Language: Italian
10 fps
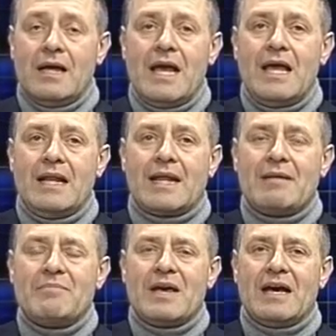Eh, la
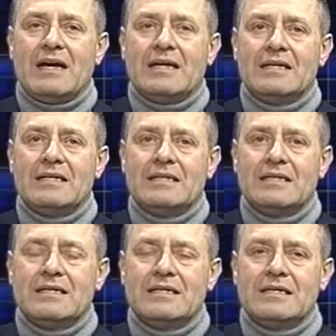rabbia
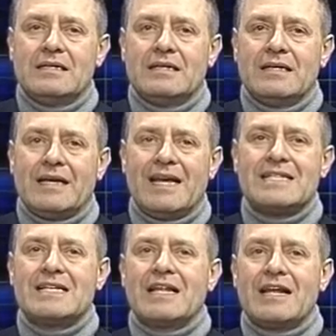è
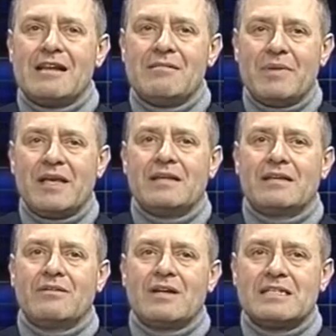
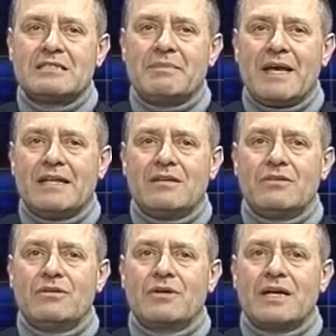generalmente un
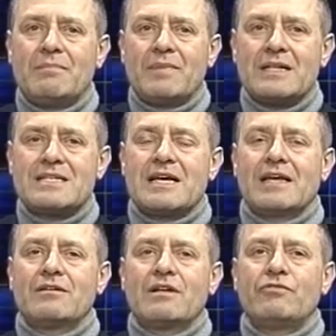aspetto che
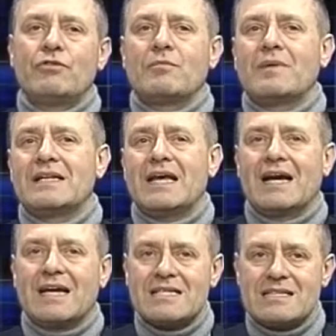precede una forma di
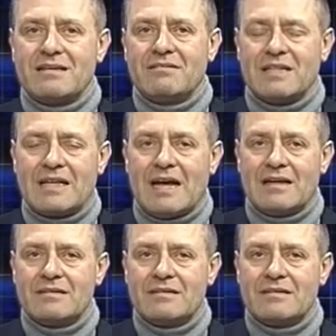aggressività.